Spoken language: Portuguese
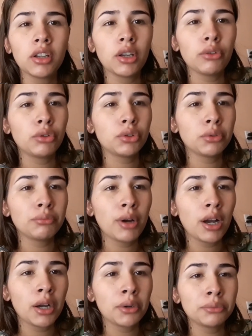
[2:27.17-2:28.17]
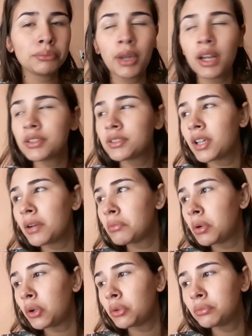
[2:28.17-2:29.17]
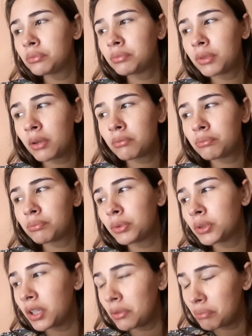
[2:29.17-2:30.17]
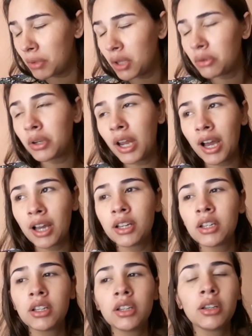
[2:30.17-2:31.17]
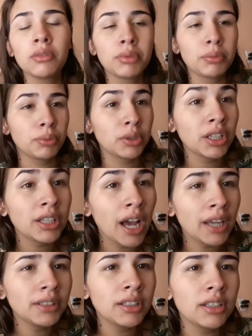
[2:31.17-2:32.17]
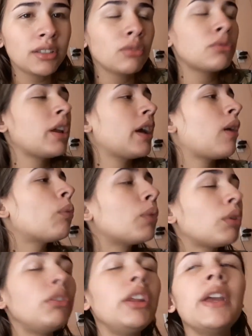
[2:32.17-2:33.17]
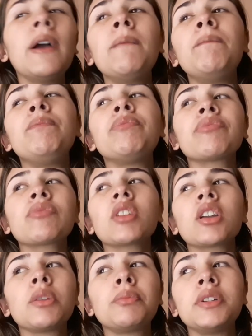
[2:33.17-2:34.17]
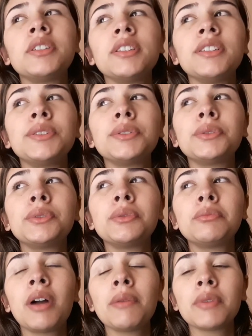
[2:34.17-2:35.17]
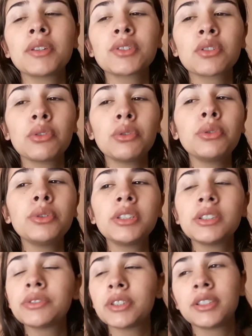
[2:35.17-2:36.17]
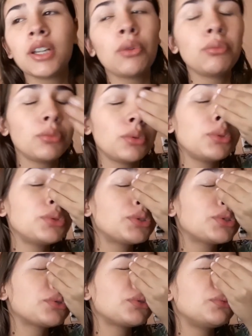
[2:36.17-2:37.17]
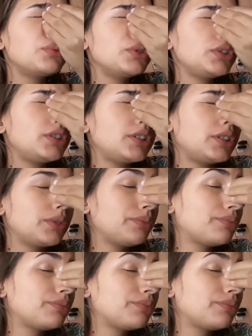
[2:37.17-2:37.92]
Eu vou tomar um paracetamol para poder melhorar, para poder dar início, né, ao meu dia. Eu preciso arrumar minhas coisas, fazer almoço, tudo bonitinho.